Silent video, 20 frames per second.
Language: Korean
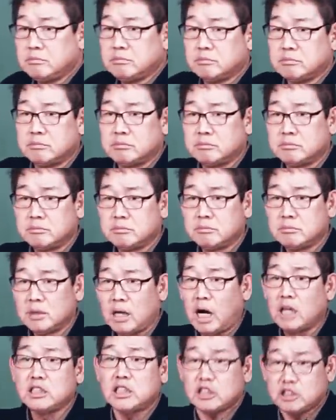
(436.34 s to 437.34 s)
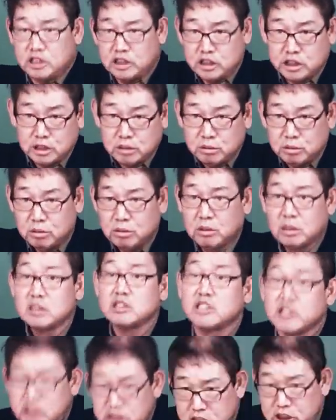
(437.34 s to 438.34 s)
응. 아니야 지지로
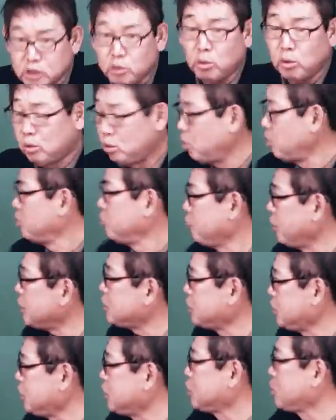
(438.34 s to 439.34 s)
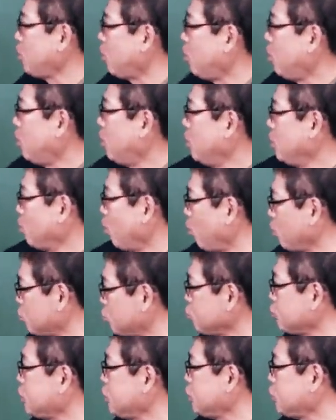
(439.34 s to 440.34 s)
지지로 왜 지지로
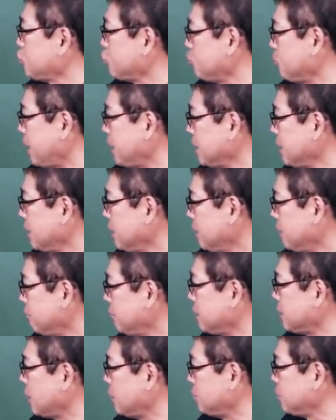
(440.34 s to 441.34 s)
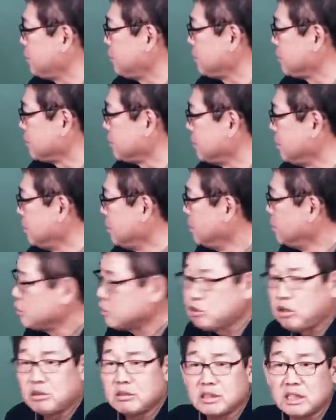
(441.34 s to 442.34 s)
요것도 지지로만 왜냐하면
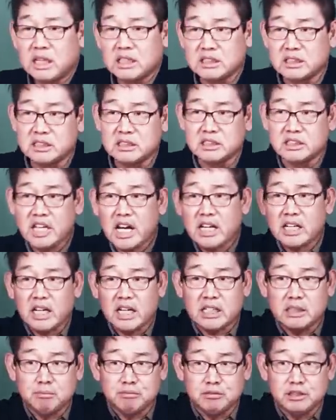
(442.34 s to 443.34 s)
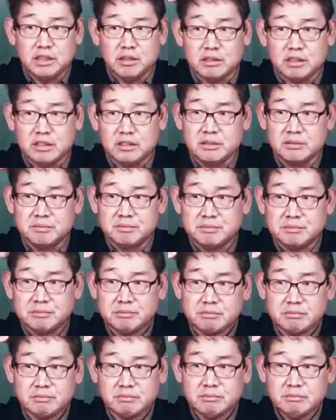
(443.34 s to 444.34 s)
천간은 생각일 뿐이거든
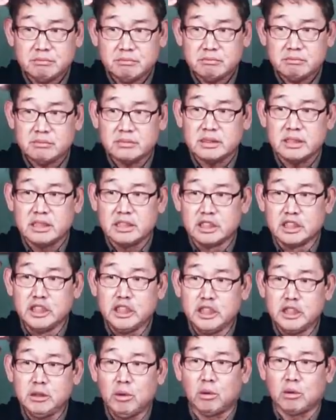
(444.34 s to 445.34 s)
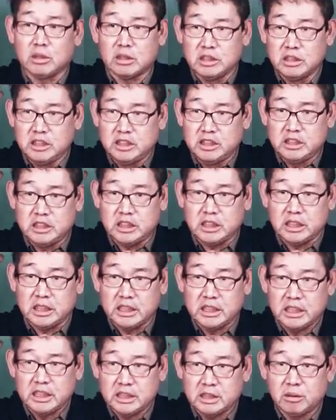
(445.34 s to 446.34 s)
의욕, 의지
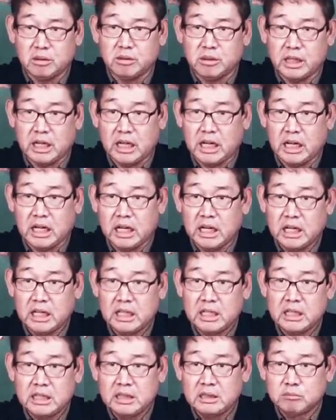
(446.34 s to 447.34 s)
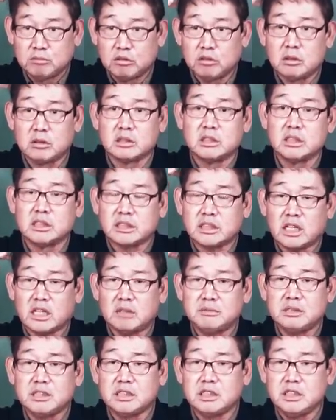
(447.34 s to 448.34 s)
이런 거야. 물론
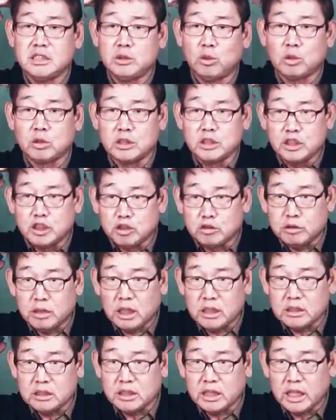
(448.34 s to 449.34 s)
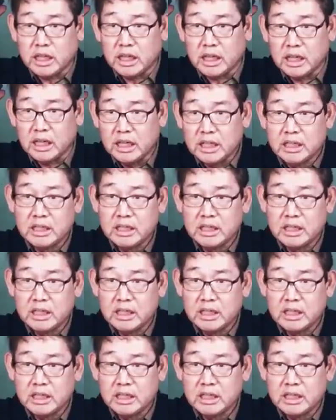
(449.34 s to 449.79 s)
사람이 의욕, 의지로 사는데